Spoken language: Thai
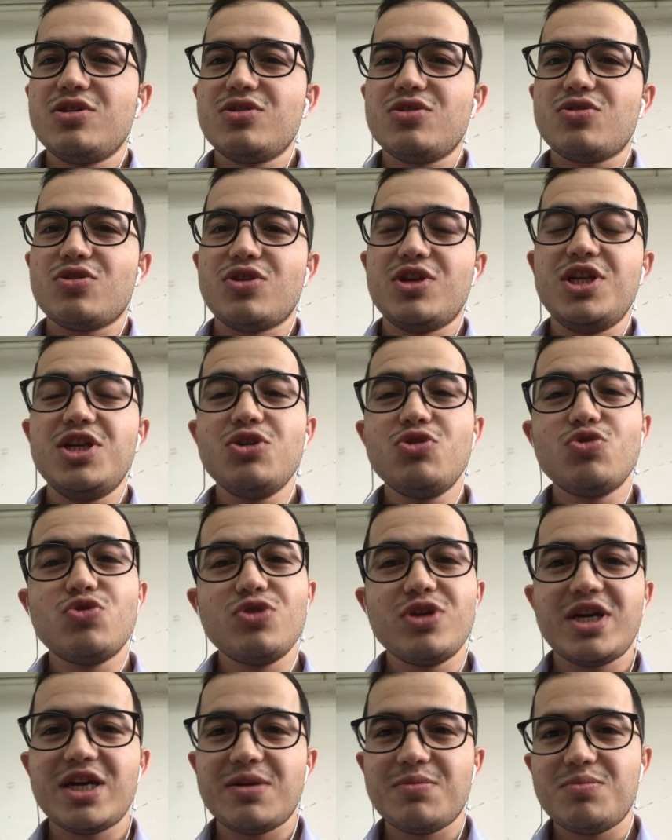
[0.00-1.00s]
ตอนนี้คุย
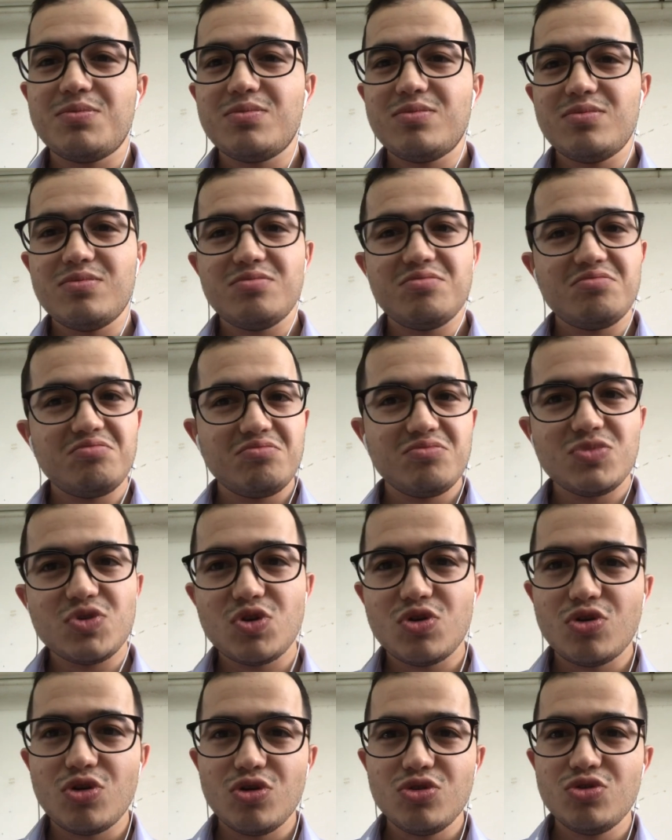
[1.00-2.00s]
กับ
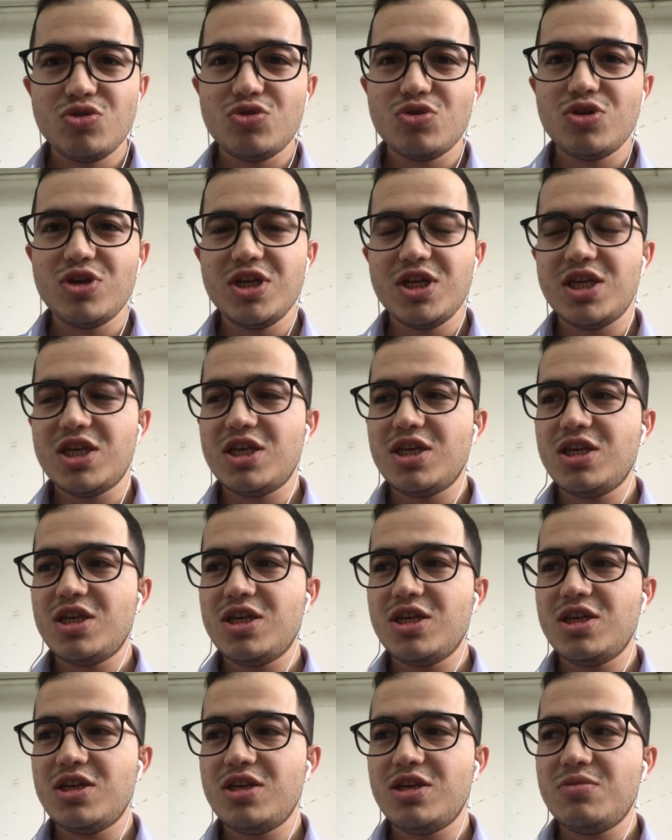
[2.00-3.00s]
คนตุรกี
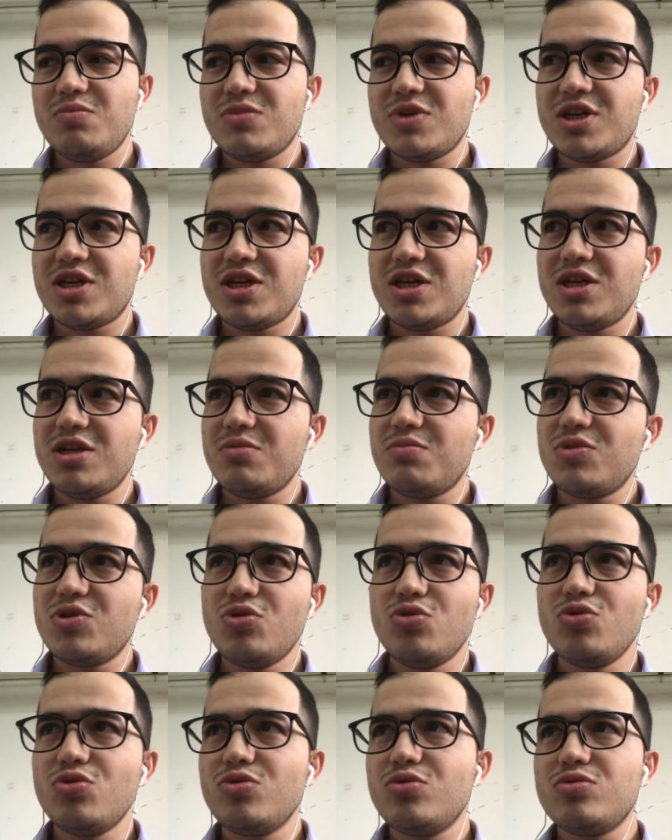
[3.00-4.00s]
ไหมไม่
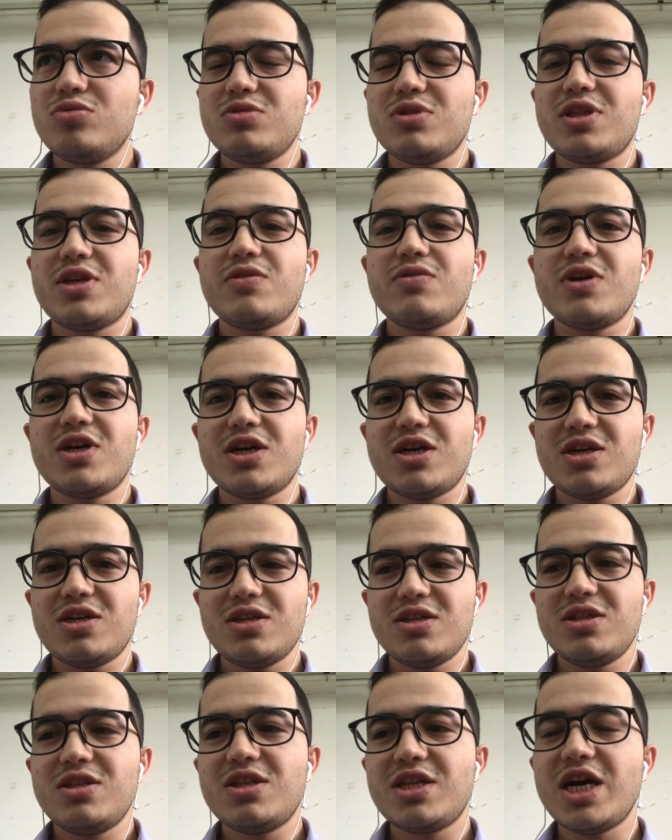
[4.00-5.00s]
รู้แต่ว่า
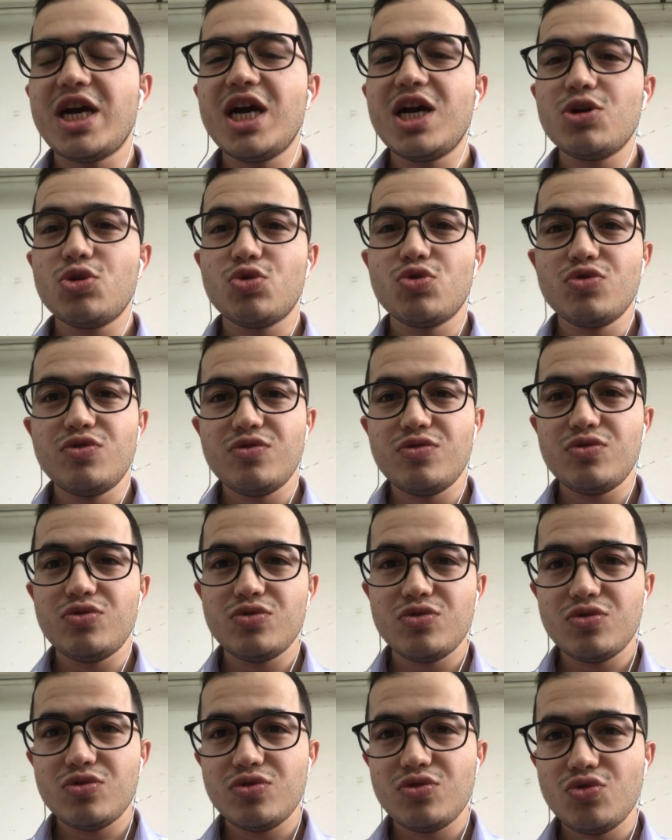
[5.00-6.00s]
ถ้าคุณ
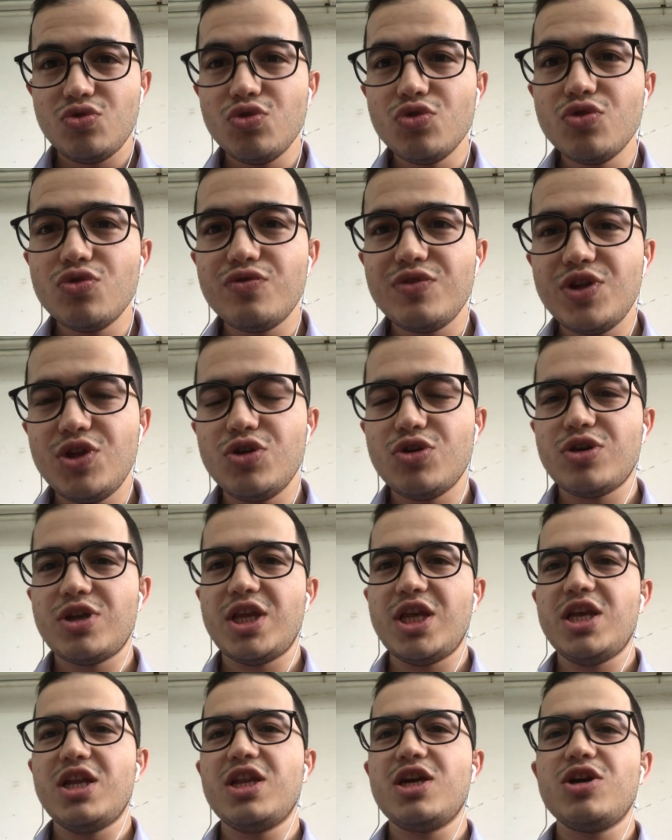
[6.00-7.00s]
ดูวิดีโอ
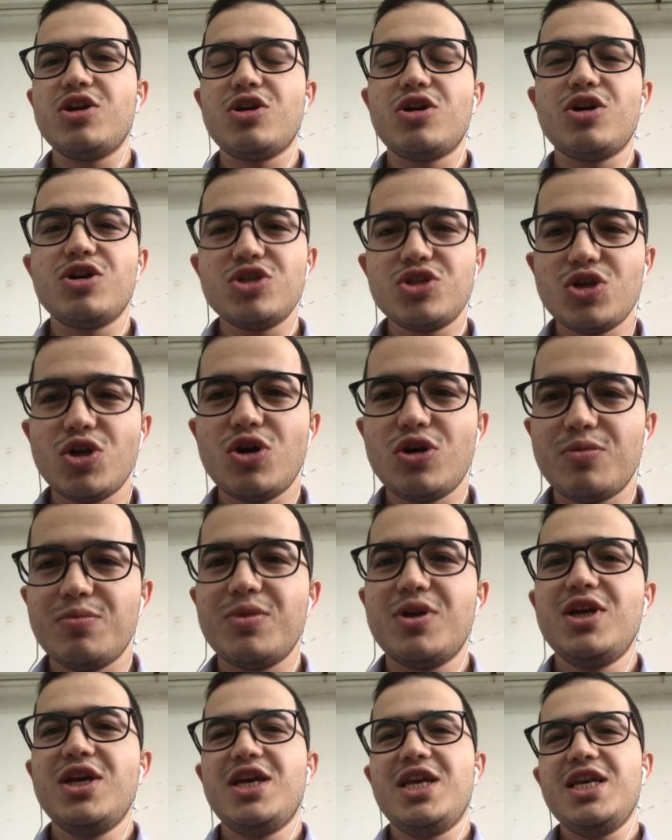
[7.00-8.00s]
นี้แล้วก็ชอบ
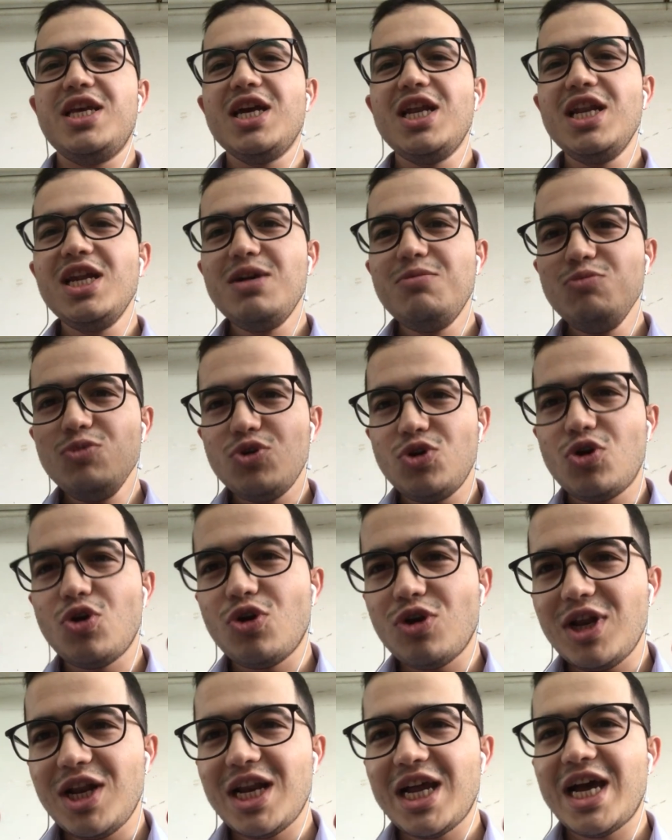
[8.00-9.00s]
อย่าลืมก
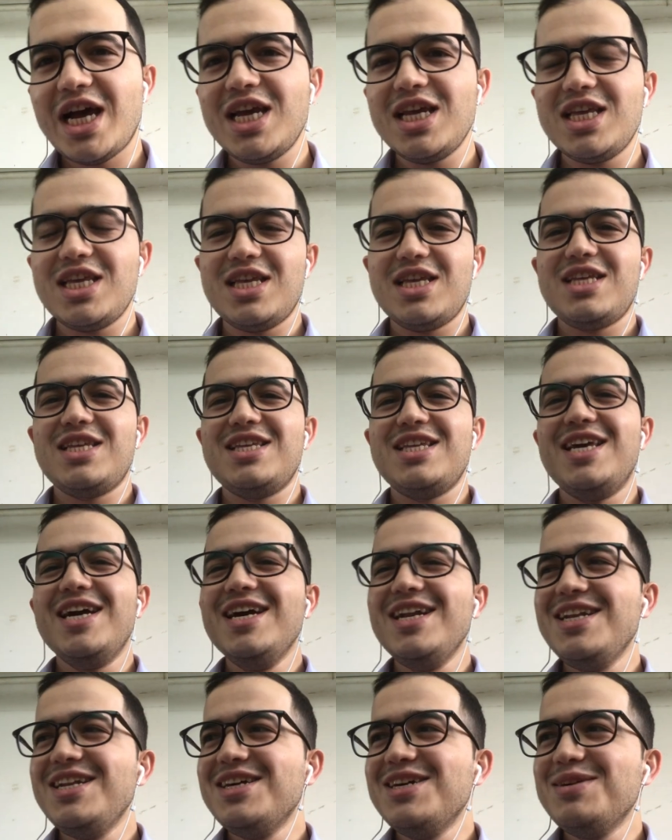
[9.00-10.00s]
ดไลค์อย่า
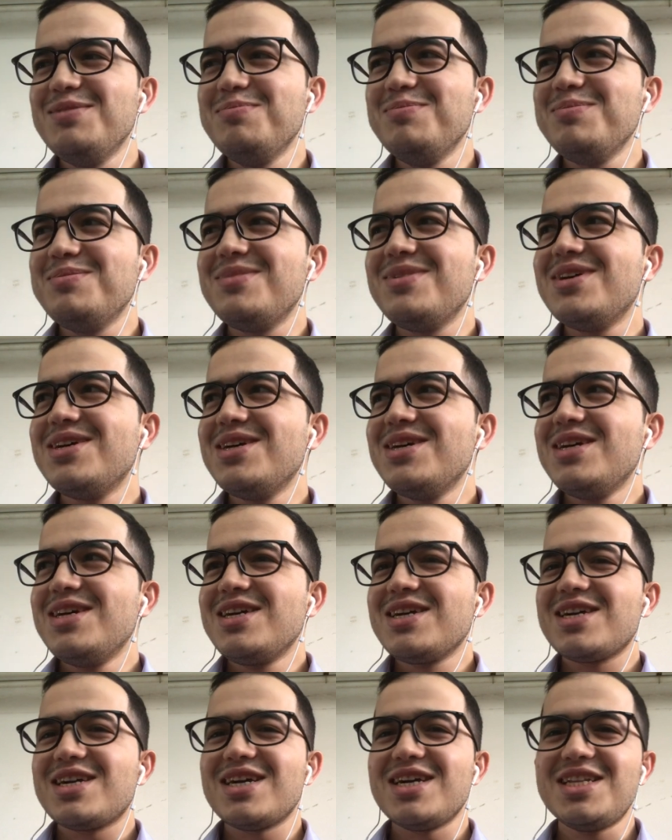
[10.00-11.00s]
ลืม
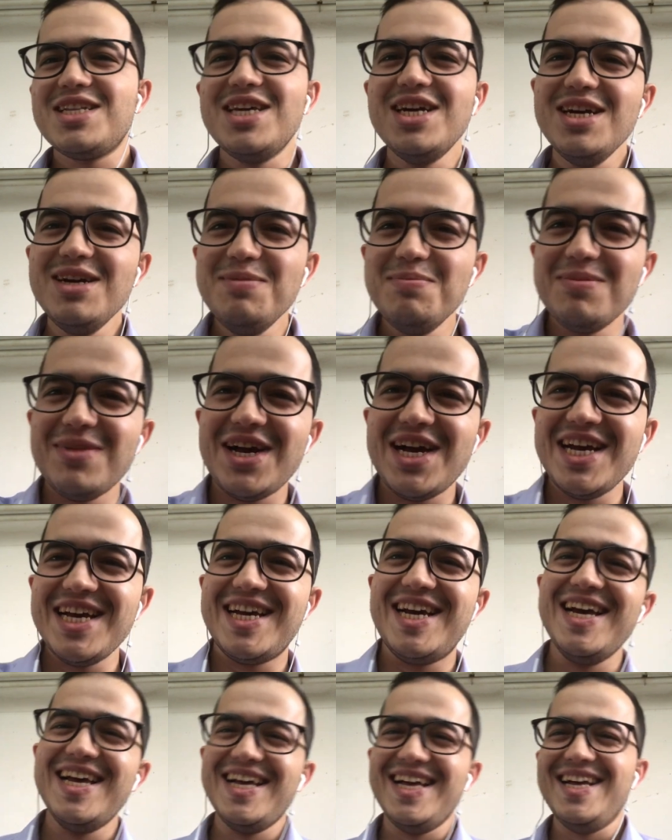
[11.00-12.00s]
กระทืบไล
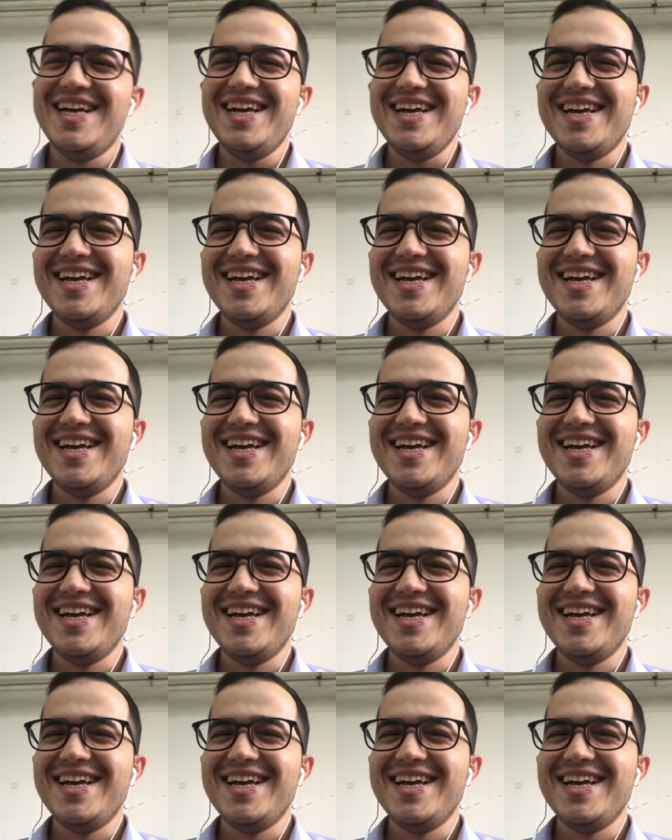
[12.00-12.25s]
ค์